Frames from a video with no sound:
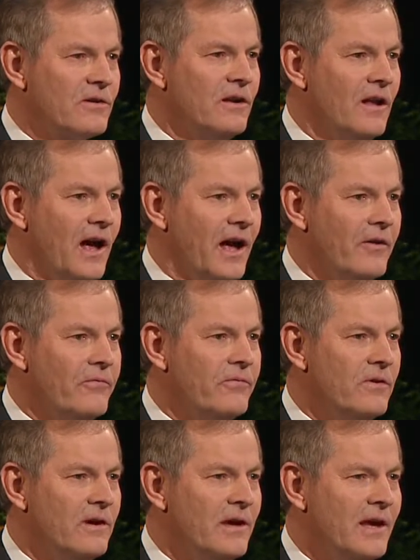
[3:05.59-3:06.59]
运动
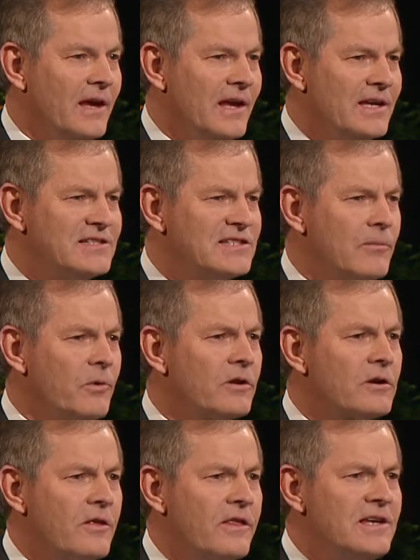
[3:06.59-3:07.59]
员的四分钟
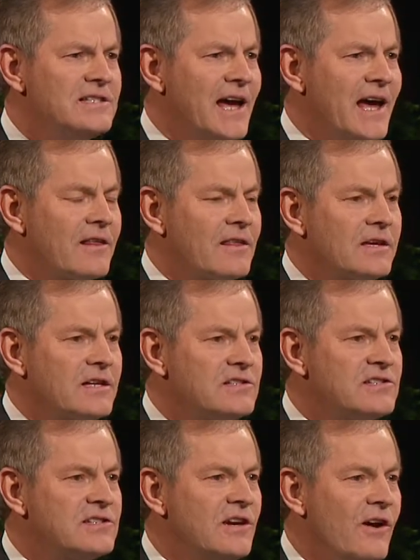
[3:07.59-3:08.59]
与你们通
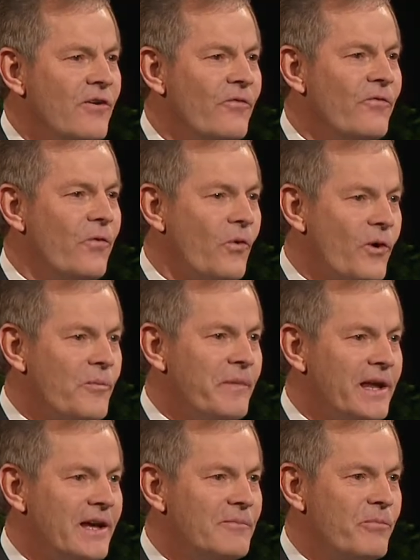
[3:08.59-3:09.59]
往永生的道
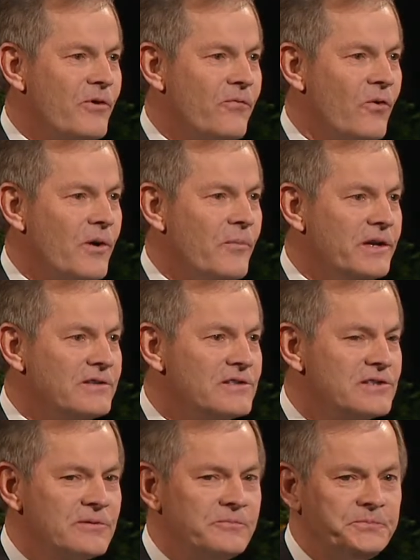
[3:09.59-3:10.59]
路有多少类
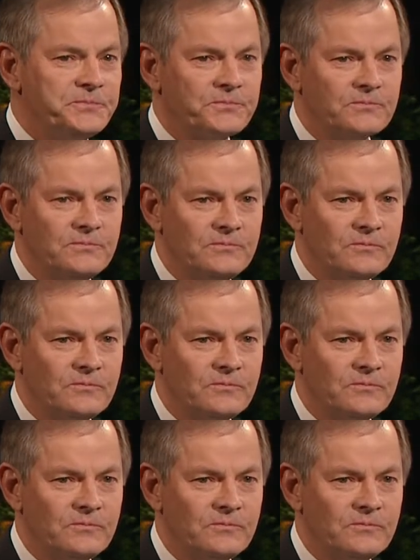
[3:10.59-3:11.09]
似之处？